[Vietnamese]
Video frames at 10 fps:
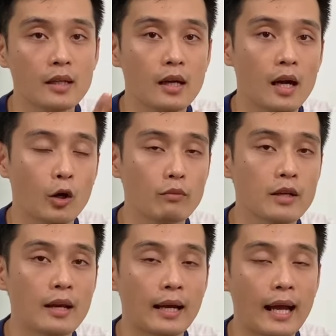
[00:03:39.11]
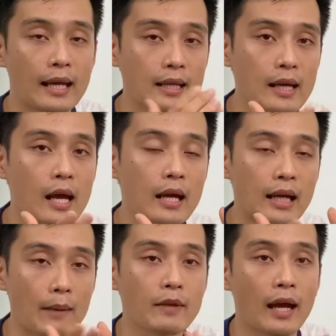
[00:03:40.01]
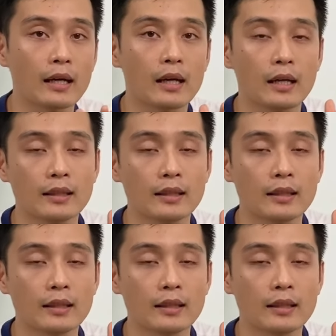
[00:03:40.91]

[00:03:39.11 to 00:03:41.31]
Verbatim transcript: à, cũng như là cái à, cảm nhận à,